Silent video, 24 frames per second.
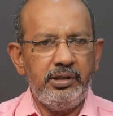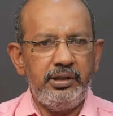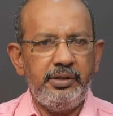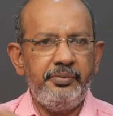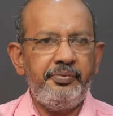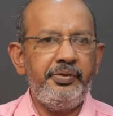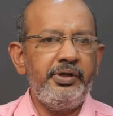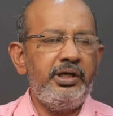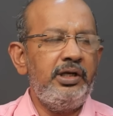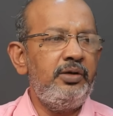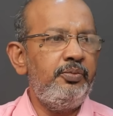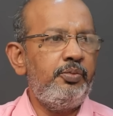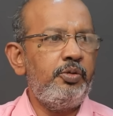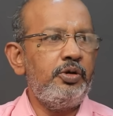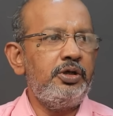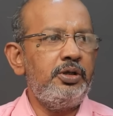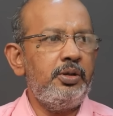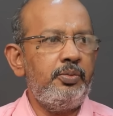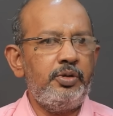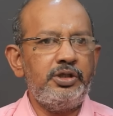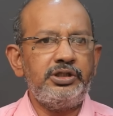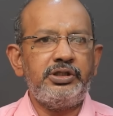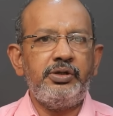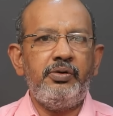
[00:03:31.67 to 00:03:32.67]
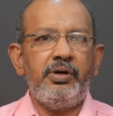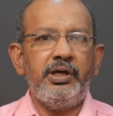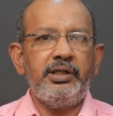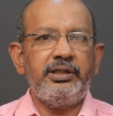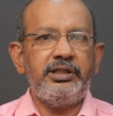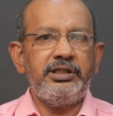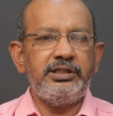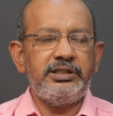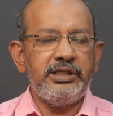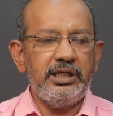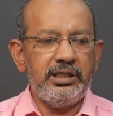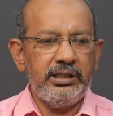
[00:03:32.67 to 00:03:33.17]
டிப்பிக்கல்
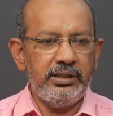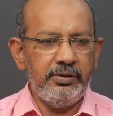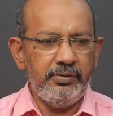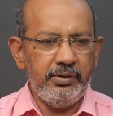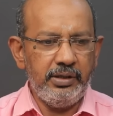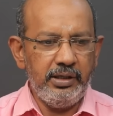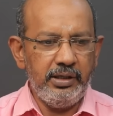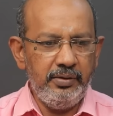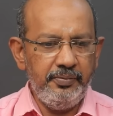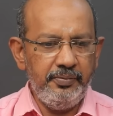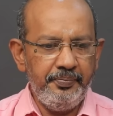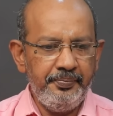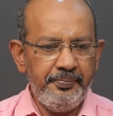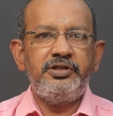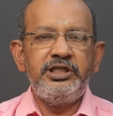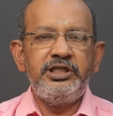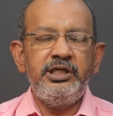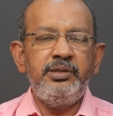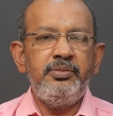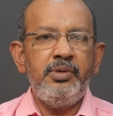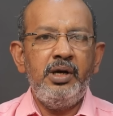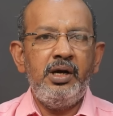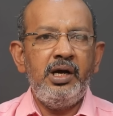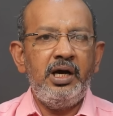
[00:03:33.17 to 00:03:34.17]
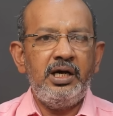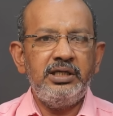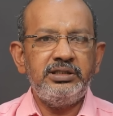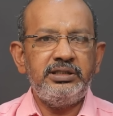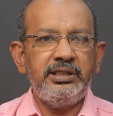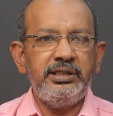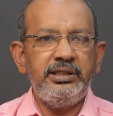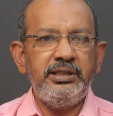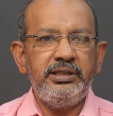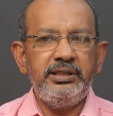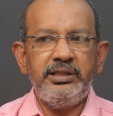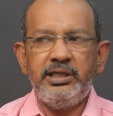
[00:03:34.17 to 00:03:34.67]
புருஷவாகத்தை சேர்ந்தவர்கள் சினிமா
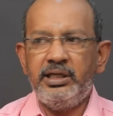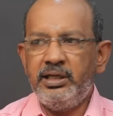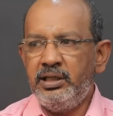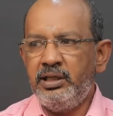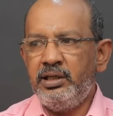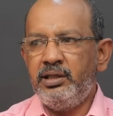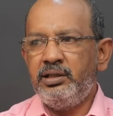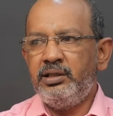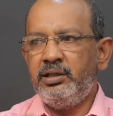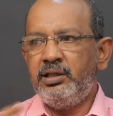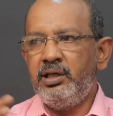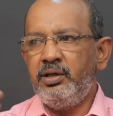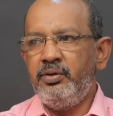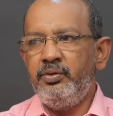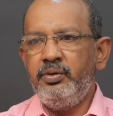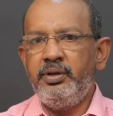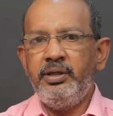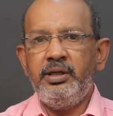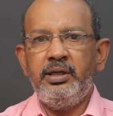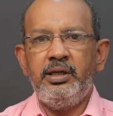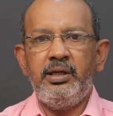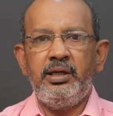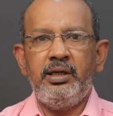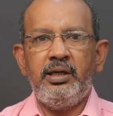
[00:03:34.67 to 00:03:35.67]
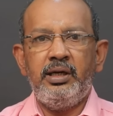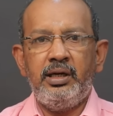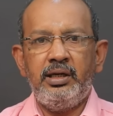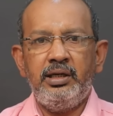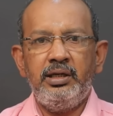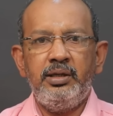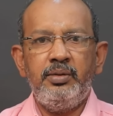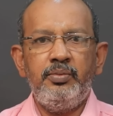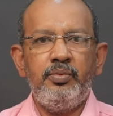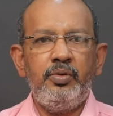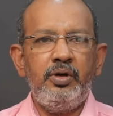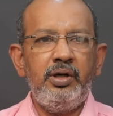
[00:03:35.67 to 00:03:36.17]
ஆசை ஏன்னா தன்னுடைய
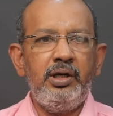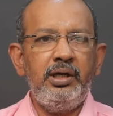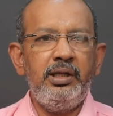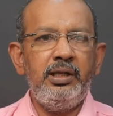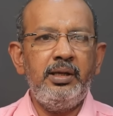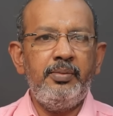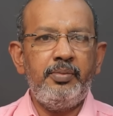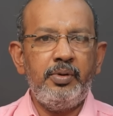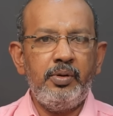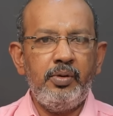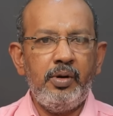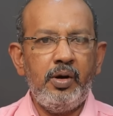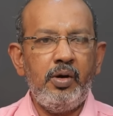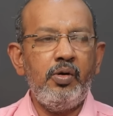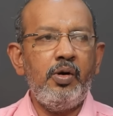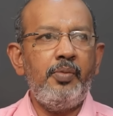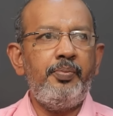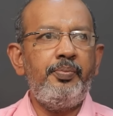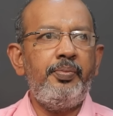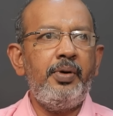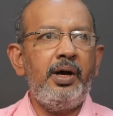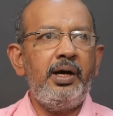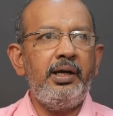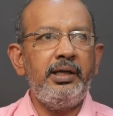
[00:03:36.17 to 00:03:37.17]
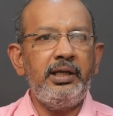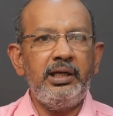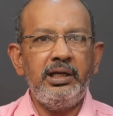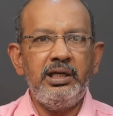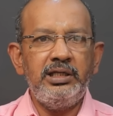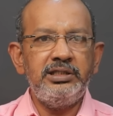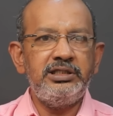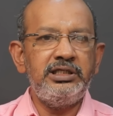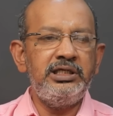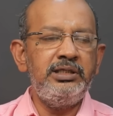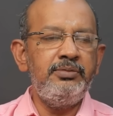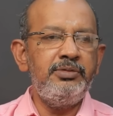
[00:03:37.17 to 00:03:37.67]
அண்ணன் முரளி அப்புறம் அவங்க அப்பா
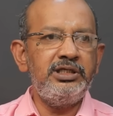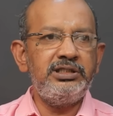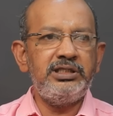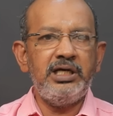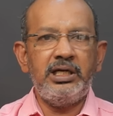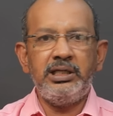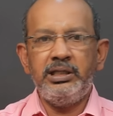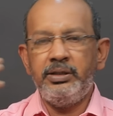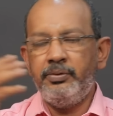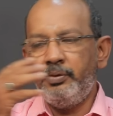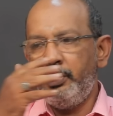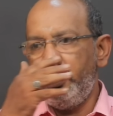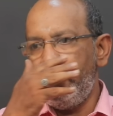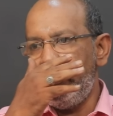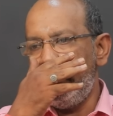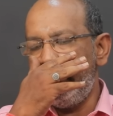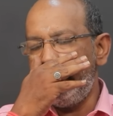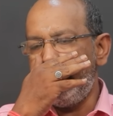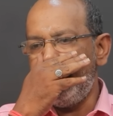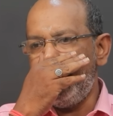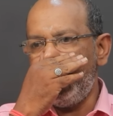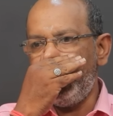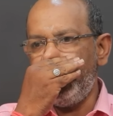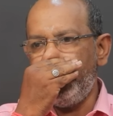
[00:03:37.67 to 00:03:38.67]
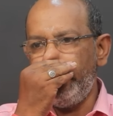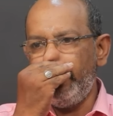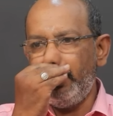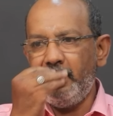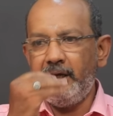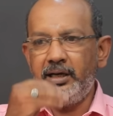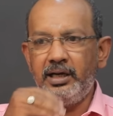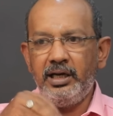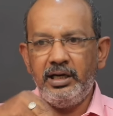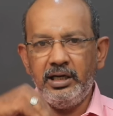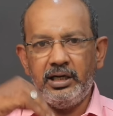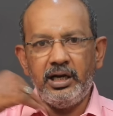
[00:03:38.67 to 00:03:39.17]
எல்லாம் சினிமா சார்ந்தவர்களாக இருக்காங்க
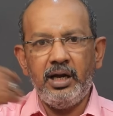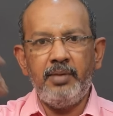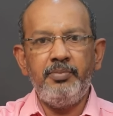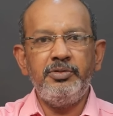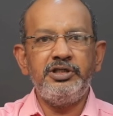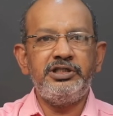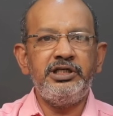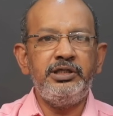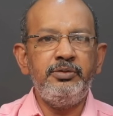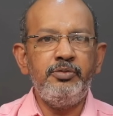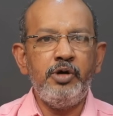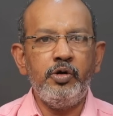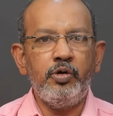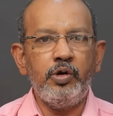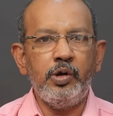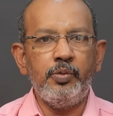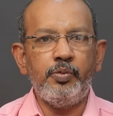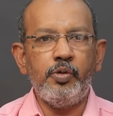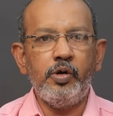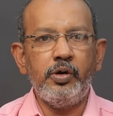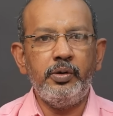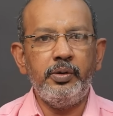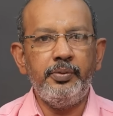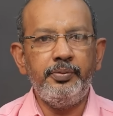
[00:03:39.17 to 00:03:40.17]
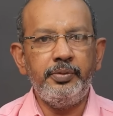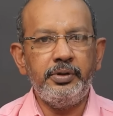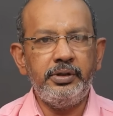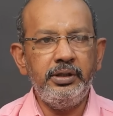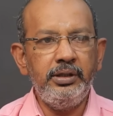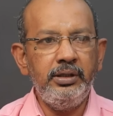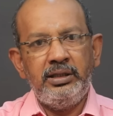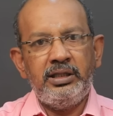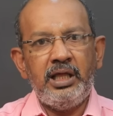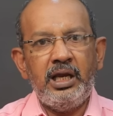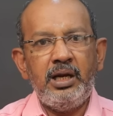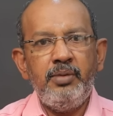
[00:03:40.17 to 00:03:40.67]
அதனால் நாம் சினிமாவுக்குள்ளே போகணும்ட்டு
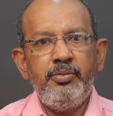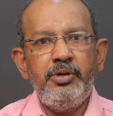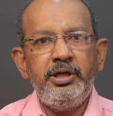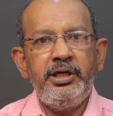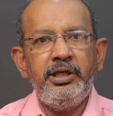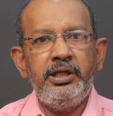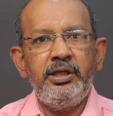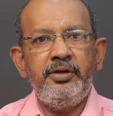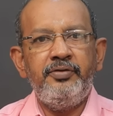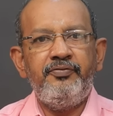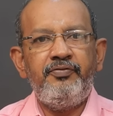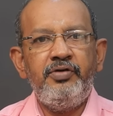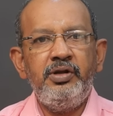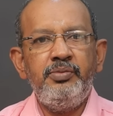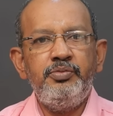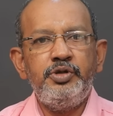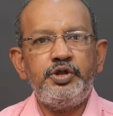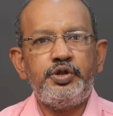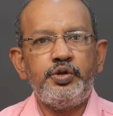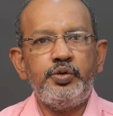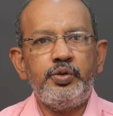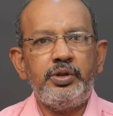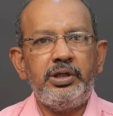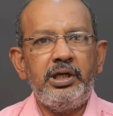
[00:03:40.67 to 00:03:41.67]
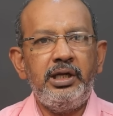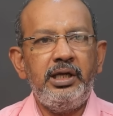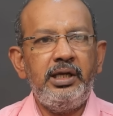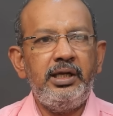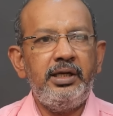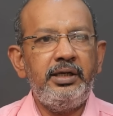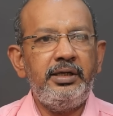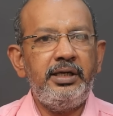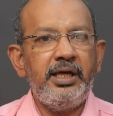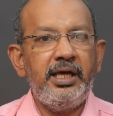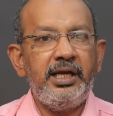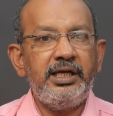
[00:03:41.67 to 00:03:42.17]
தரமணி ஃபிலிம் இன்ஸ்டியூட்டில்
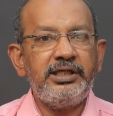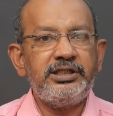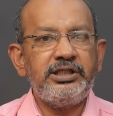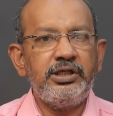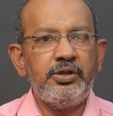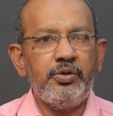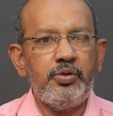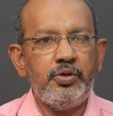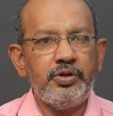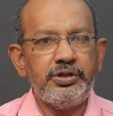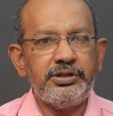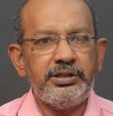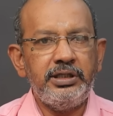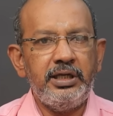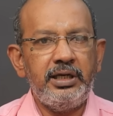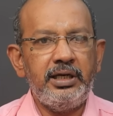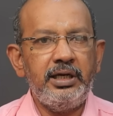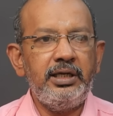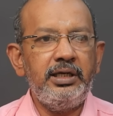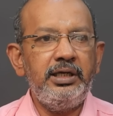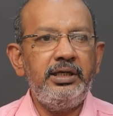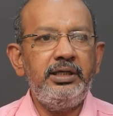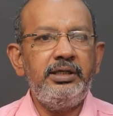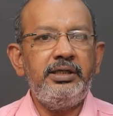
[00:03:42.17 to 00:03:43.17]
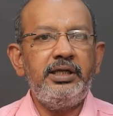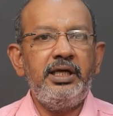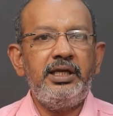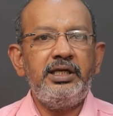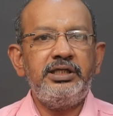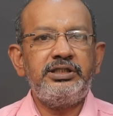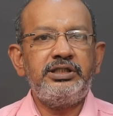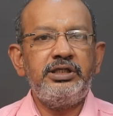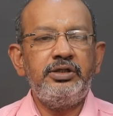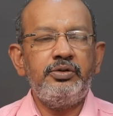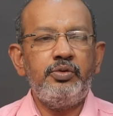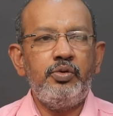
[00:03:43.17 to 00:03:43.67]
டைரக்ஷன் கோர்ஸ் சேர்றாரு
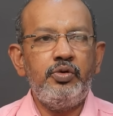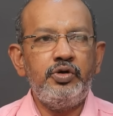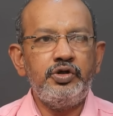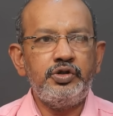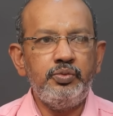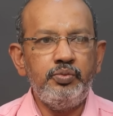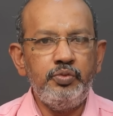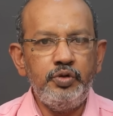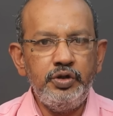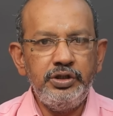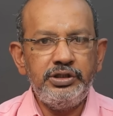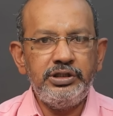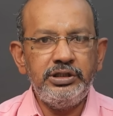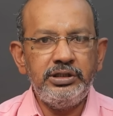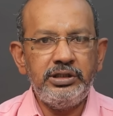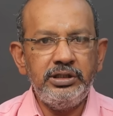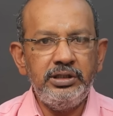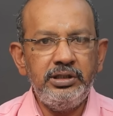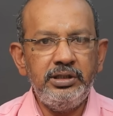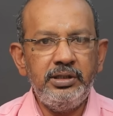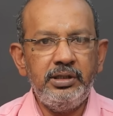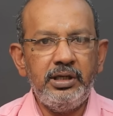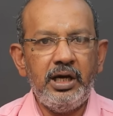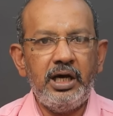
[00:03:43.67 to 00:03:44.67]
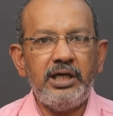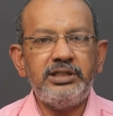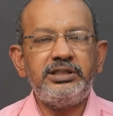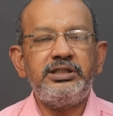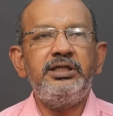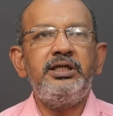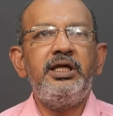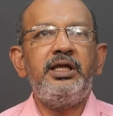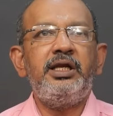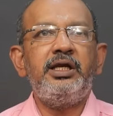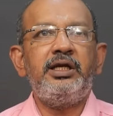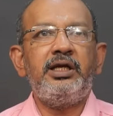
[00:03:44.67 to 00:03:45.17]
டைரக்ஷன் கோர்ஸ் முடிச்சுட்டு
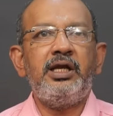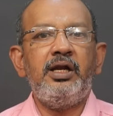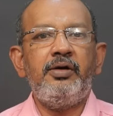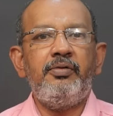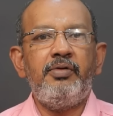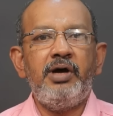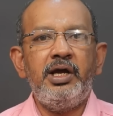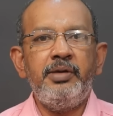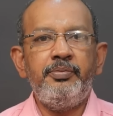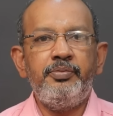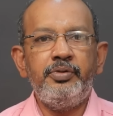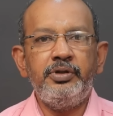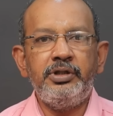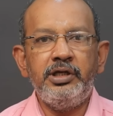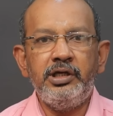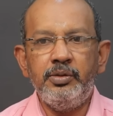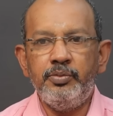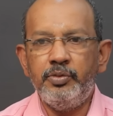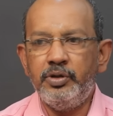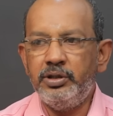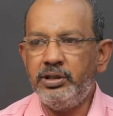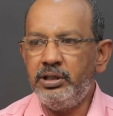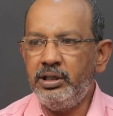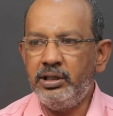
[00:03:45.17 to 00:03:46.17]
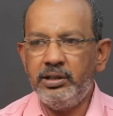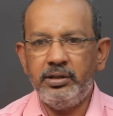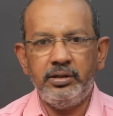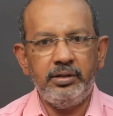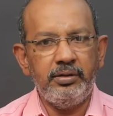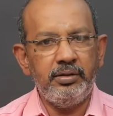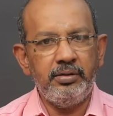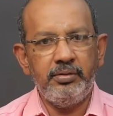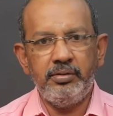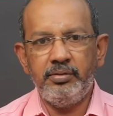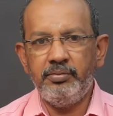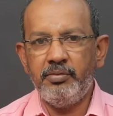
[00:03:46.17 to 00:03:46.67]
அசிஸ்டன்ட் டைரக்டராக வாய்ப்பு தேடும்போது அது
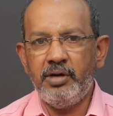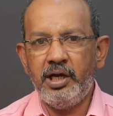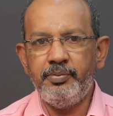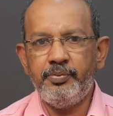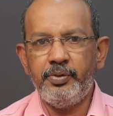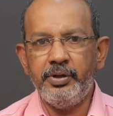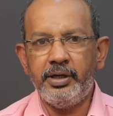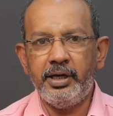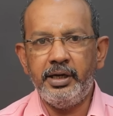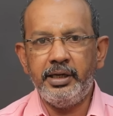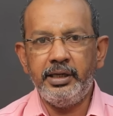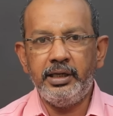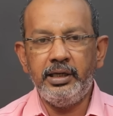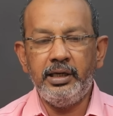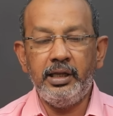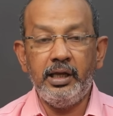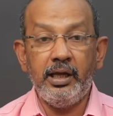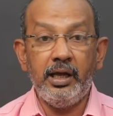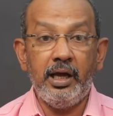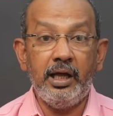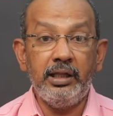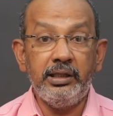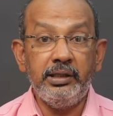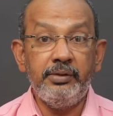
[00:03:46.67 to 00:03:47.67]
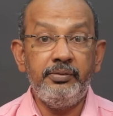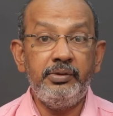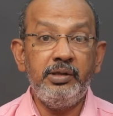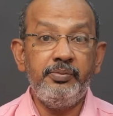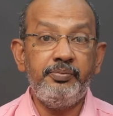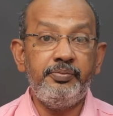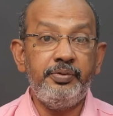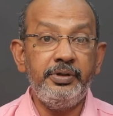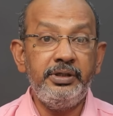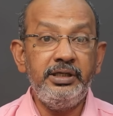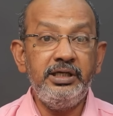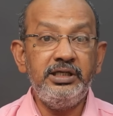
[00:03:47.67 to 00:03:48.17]
வாய்ப்பு கிடைக்கல அதை விட
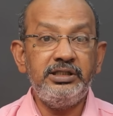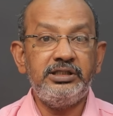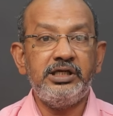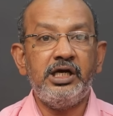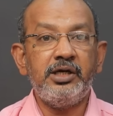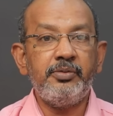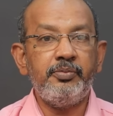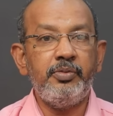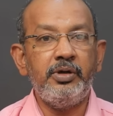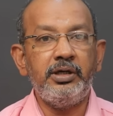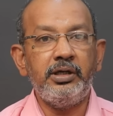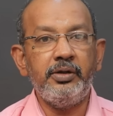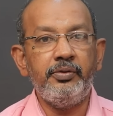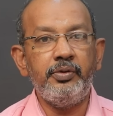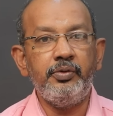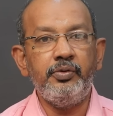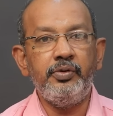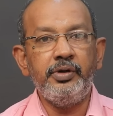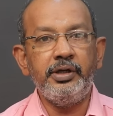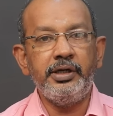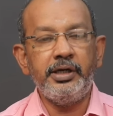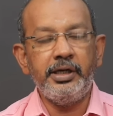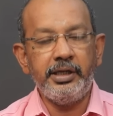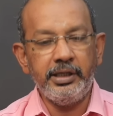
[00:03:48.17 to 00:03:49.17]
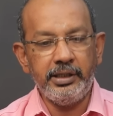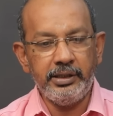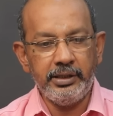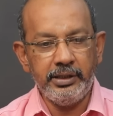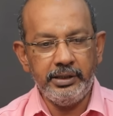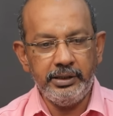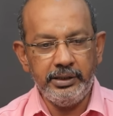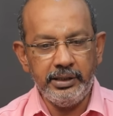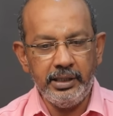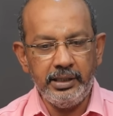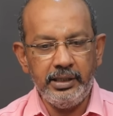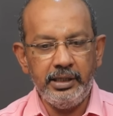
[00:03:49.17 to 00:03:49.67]
பெரிய ஜாக்பாட் அவருக்கு ஒன்று கிடைக்குது
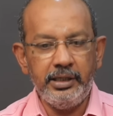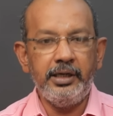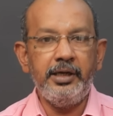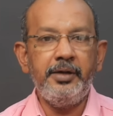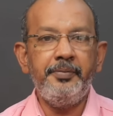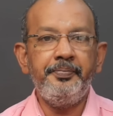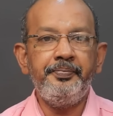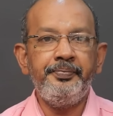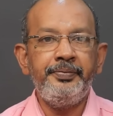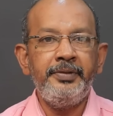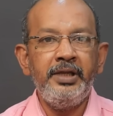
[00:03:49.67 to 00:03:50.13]
என்னென்னா